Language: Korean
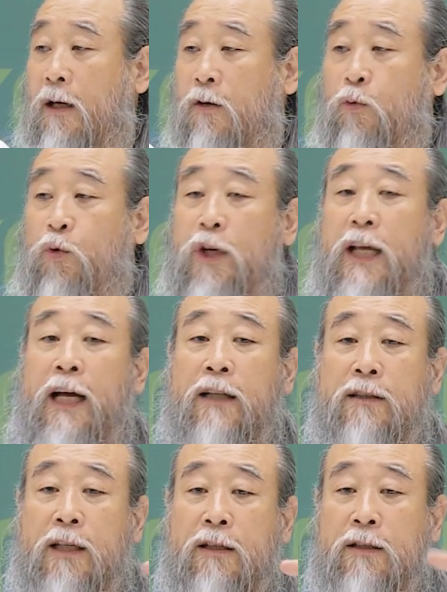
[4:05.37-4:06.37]

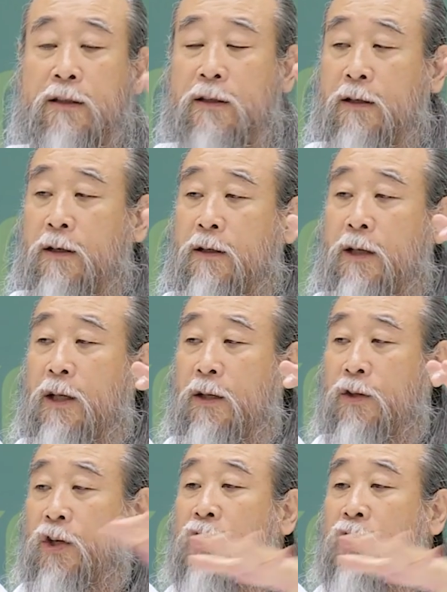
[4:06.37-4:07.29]
우리한테는 이